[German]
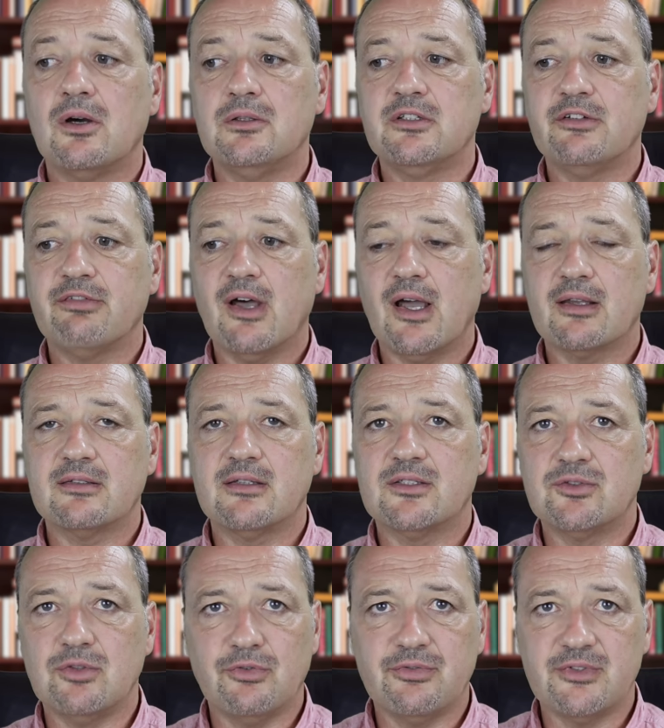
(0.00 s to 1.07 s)
Und die Frage ist
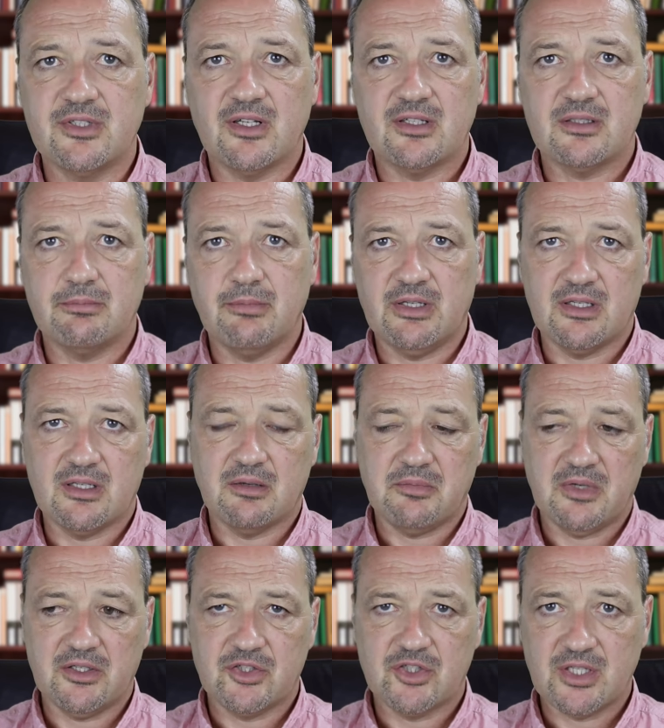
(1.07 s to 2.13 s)
jetzt, dürfen Sie das
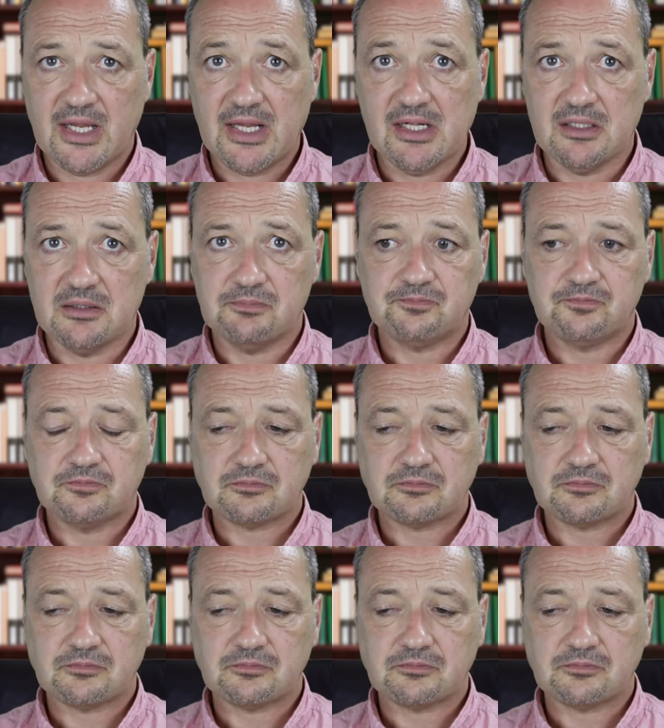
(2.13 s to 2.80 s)
Medikament stehlen?